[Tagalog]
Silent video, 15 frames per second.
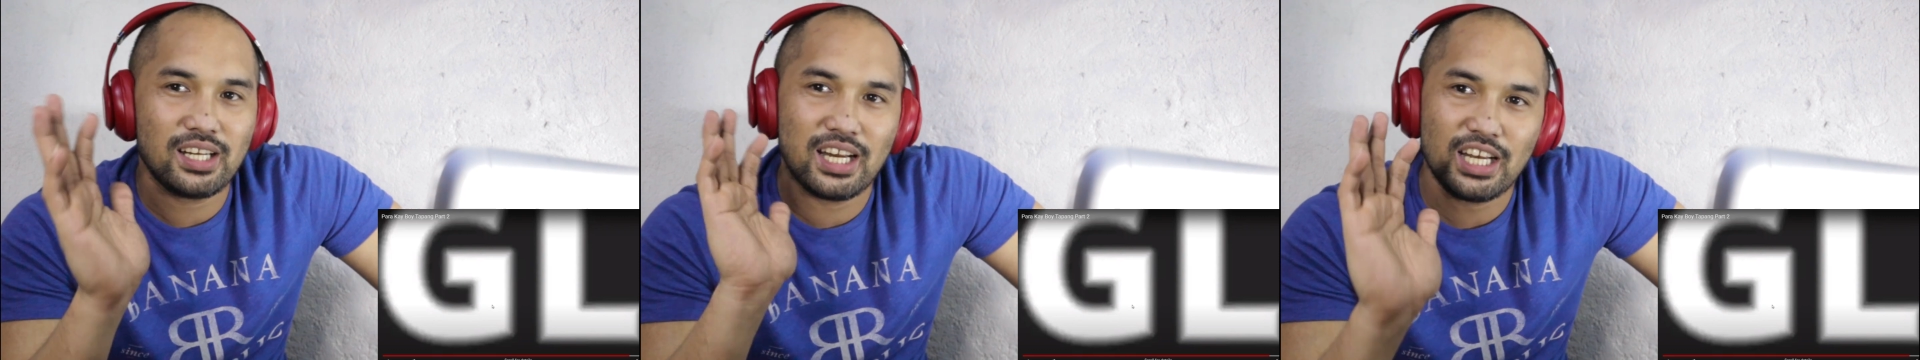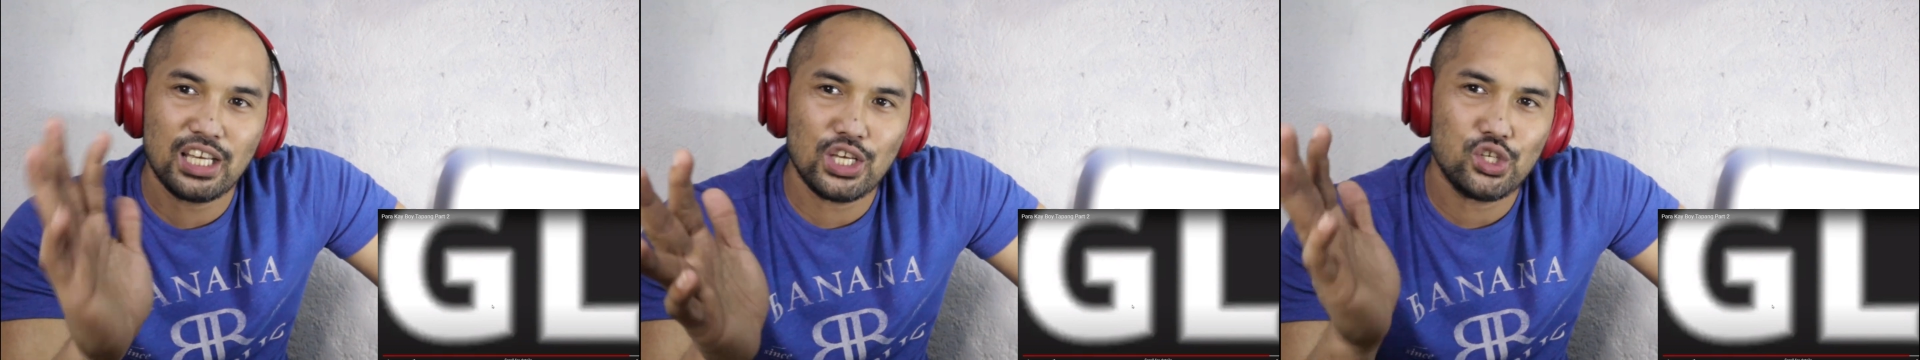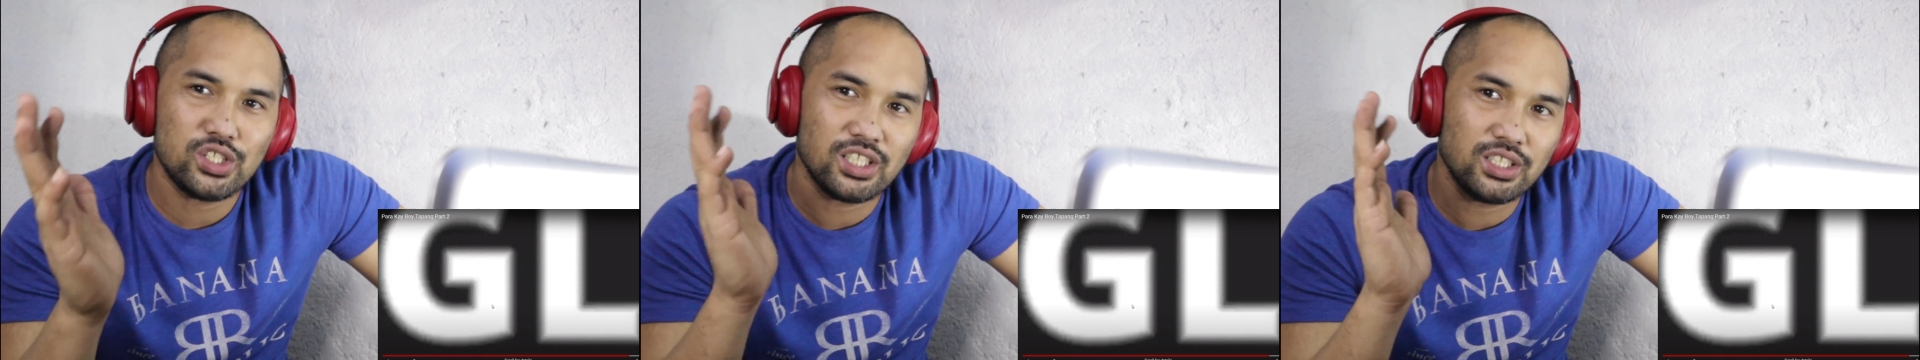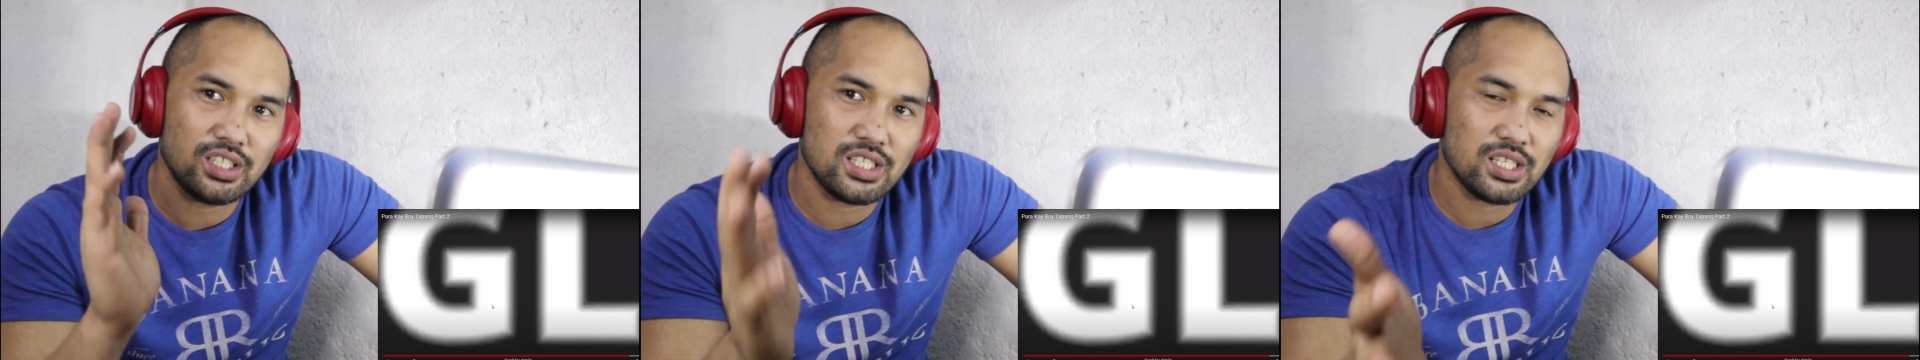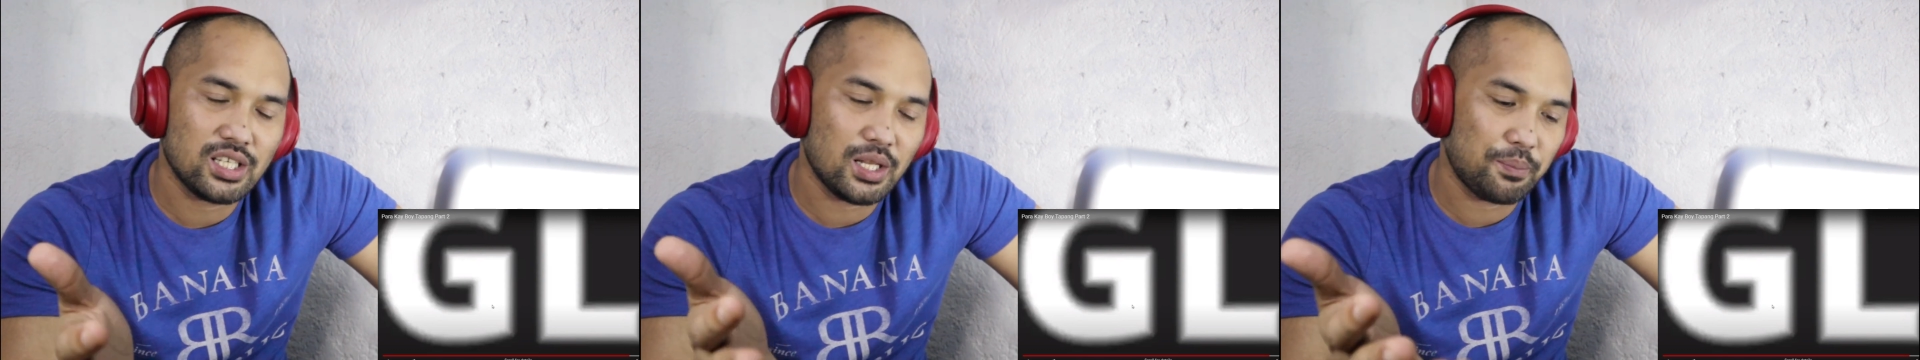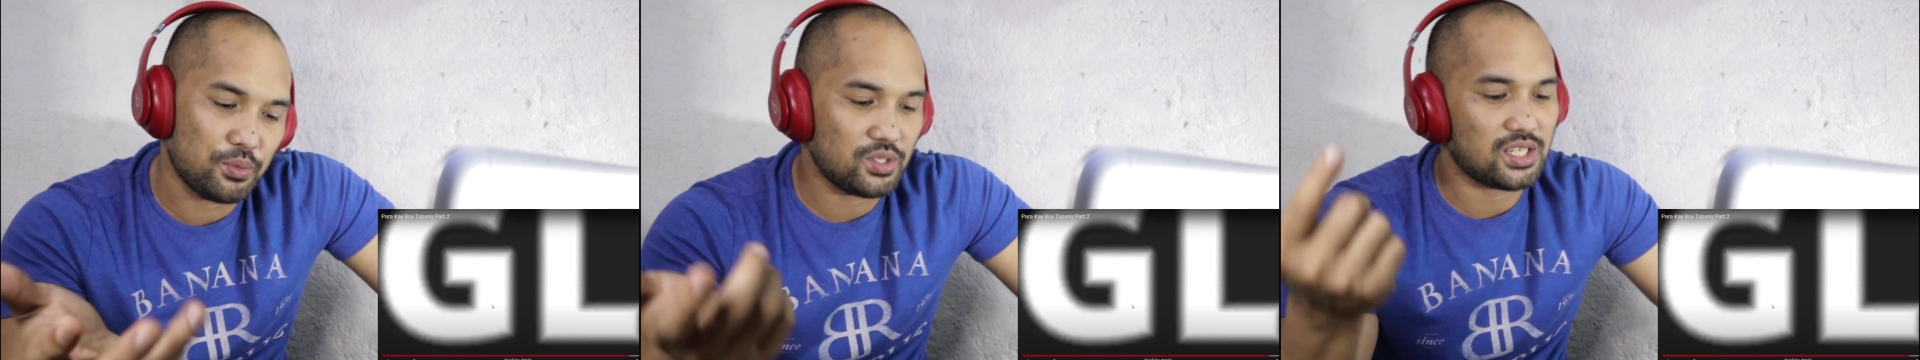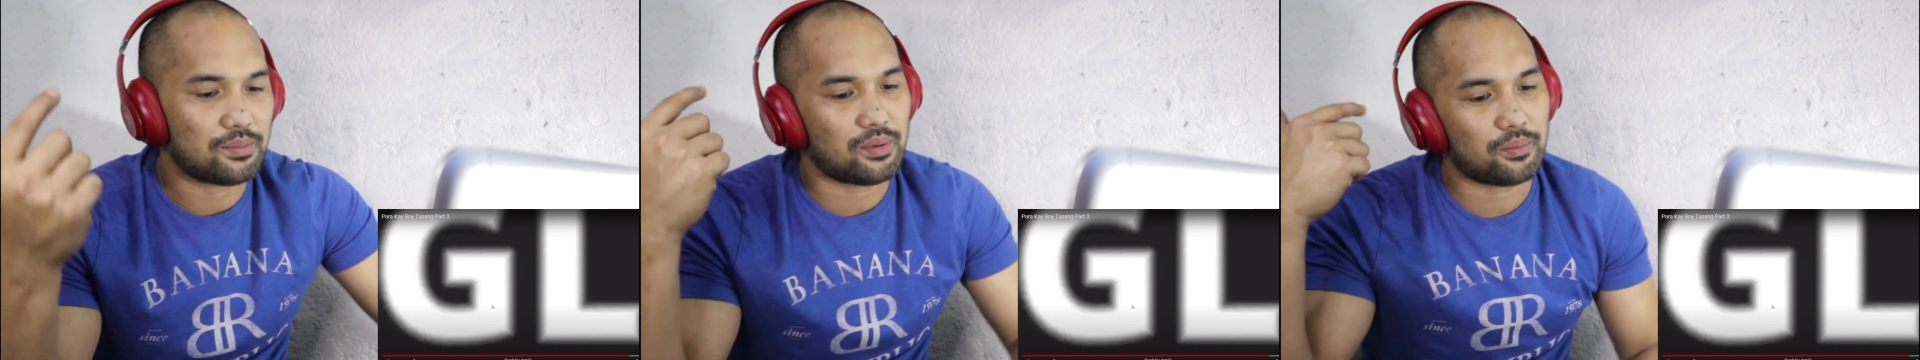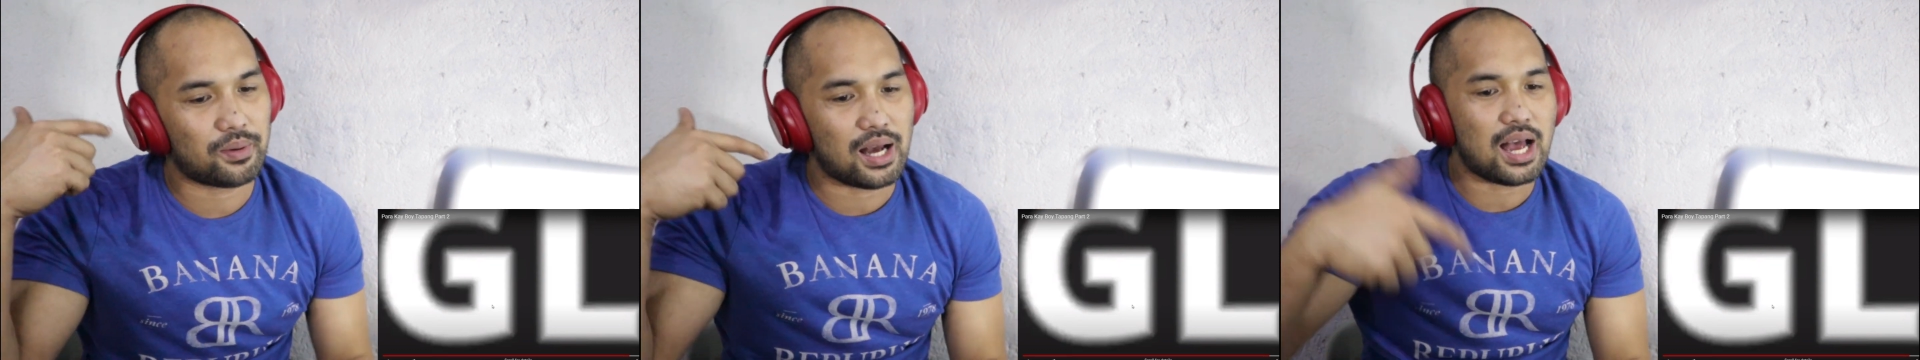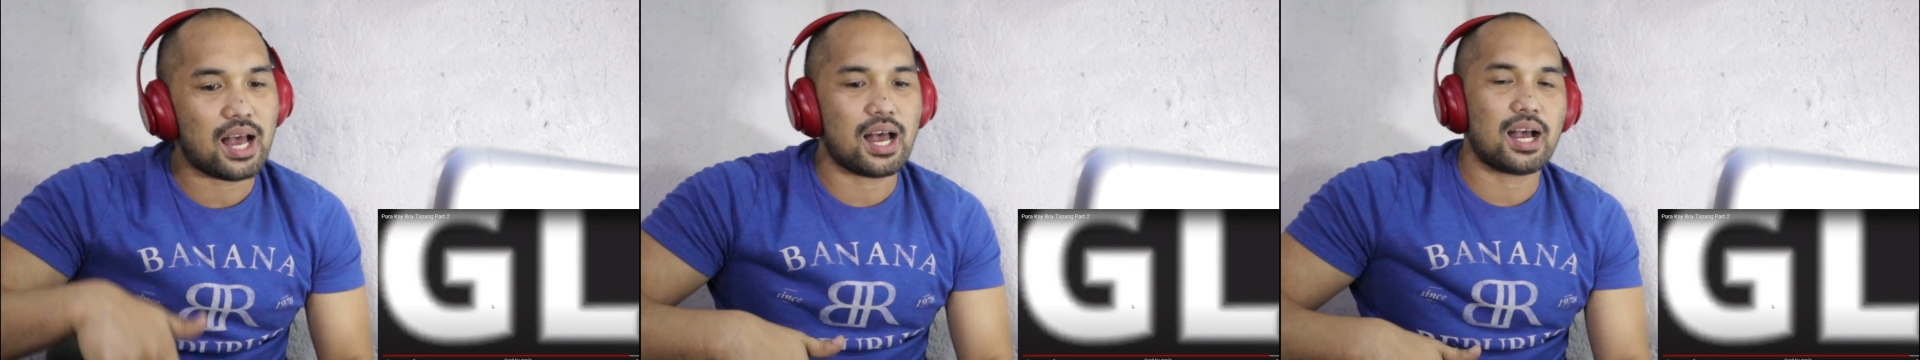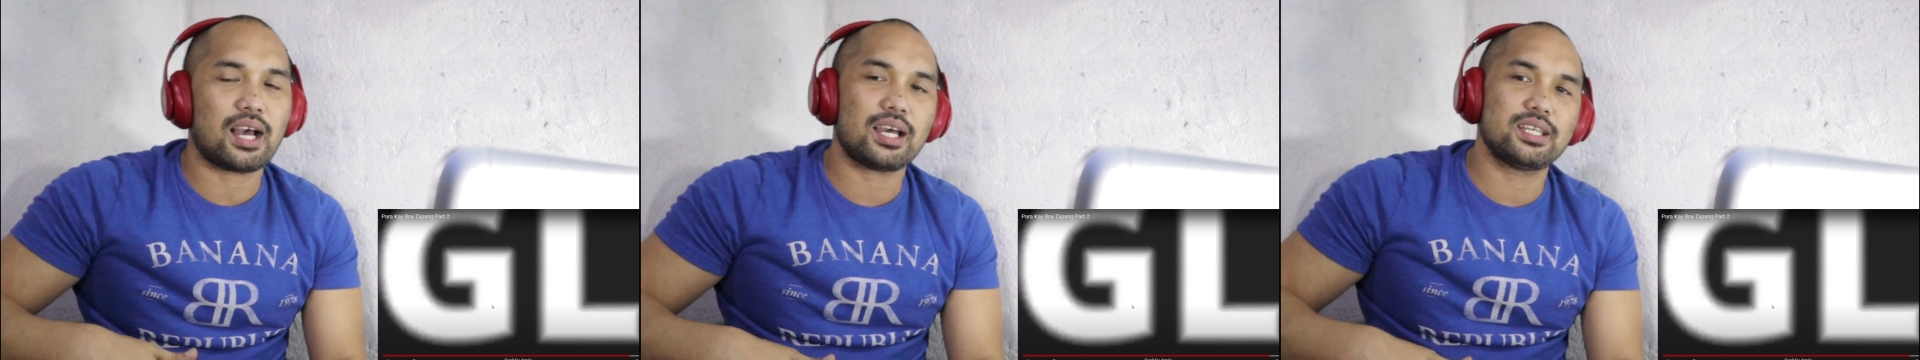Ilalagay ko sa description sa
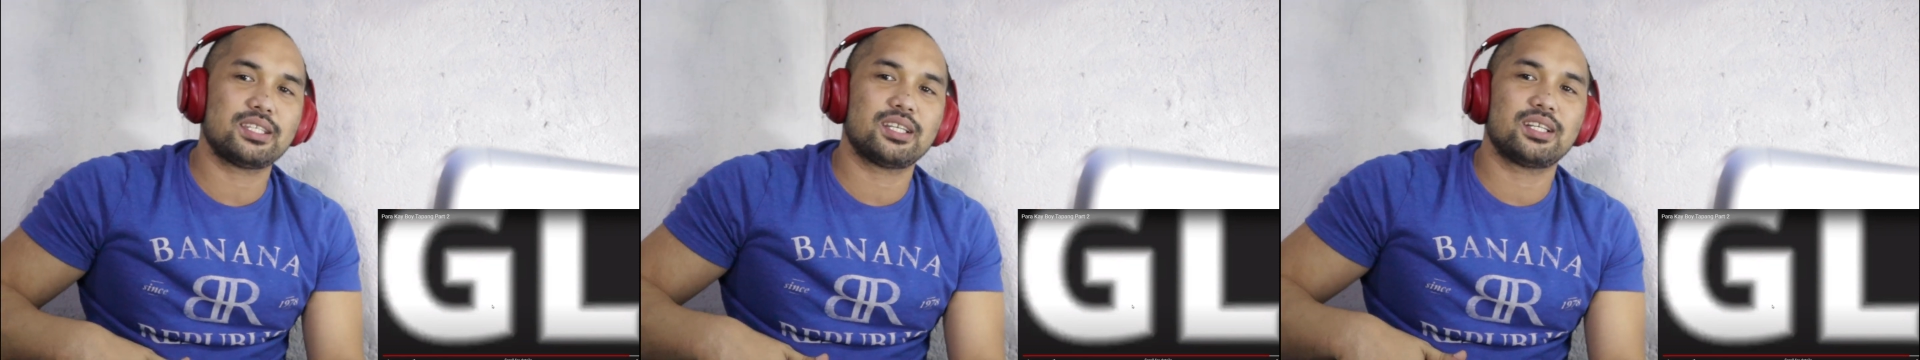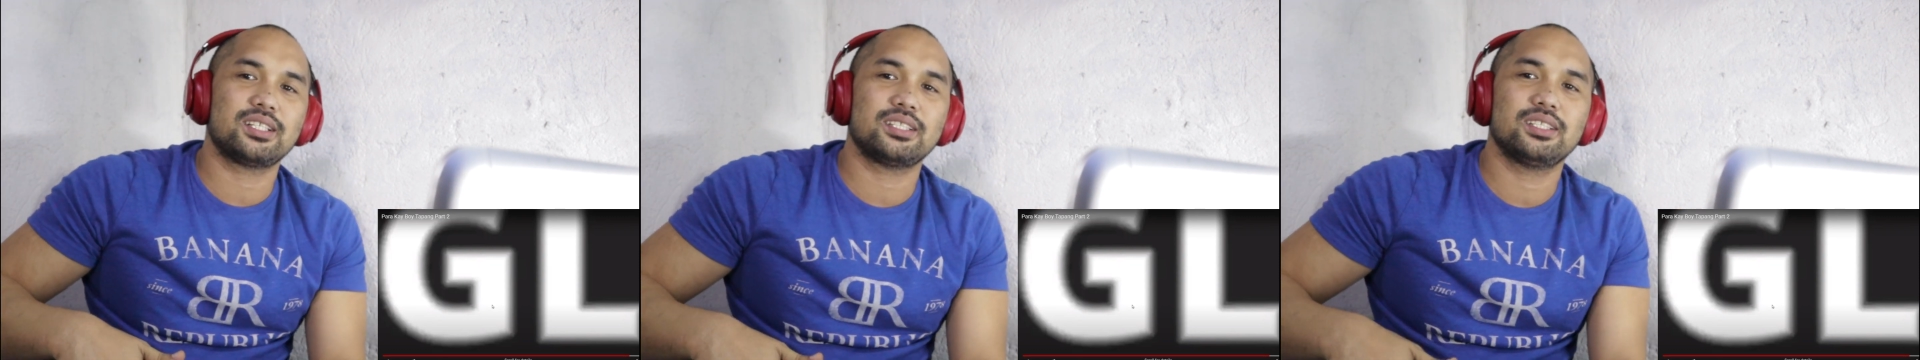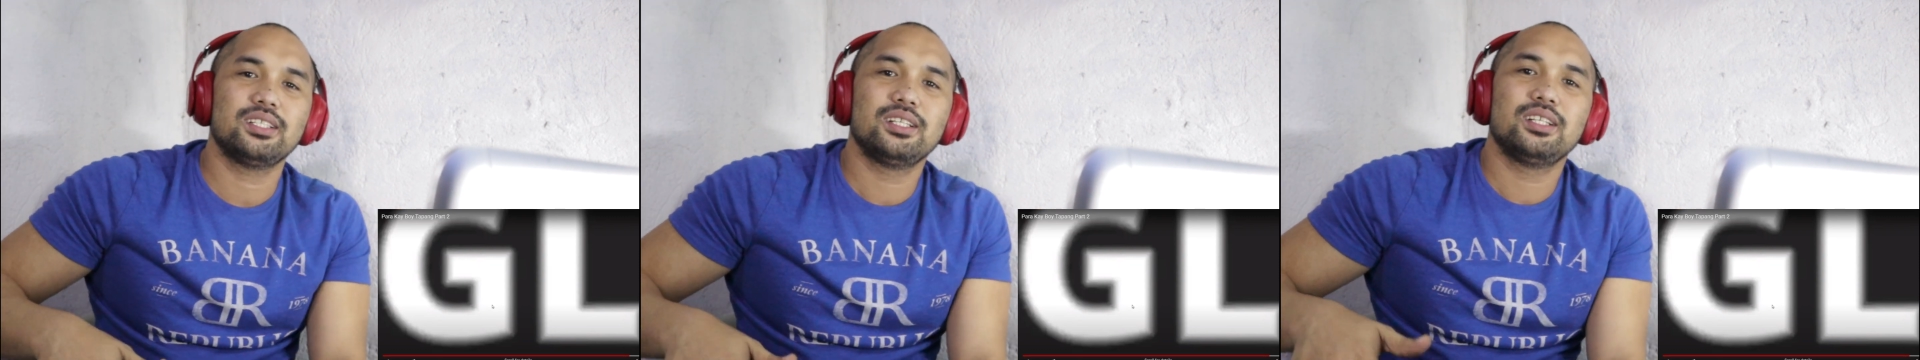baba ang kanyang